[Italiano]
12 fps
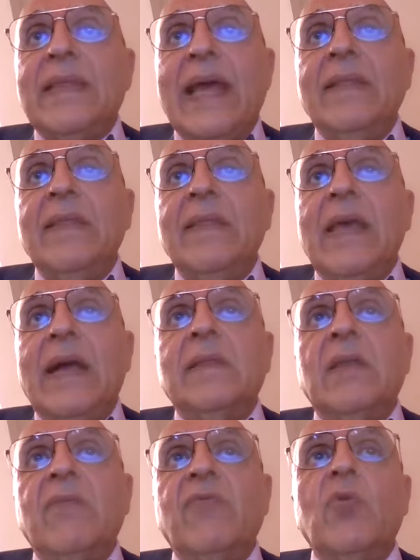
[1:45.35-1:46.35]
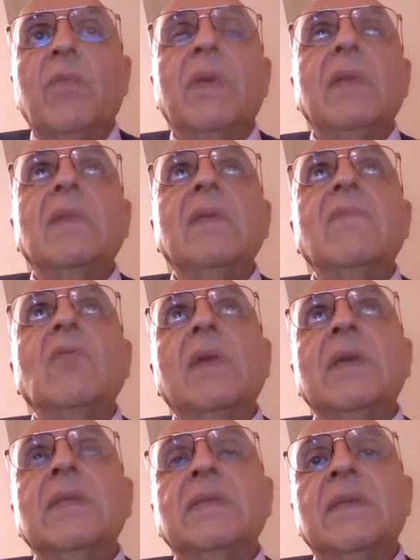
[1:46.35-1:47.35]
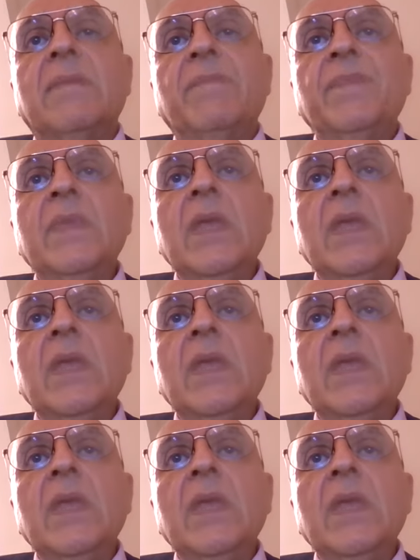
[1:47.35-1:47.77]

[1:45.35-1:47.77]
tante altre forme di violenza.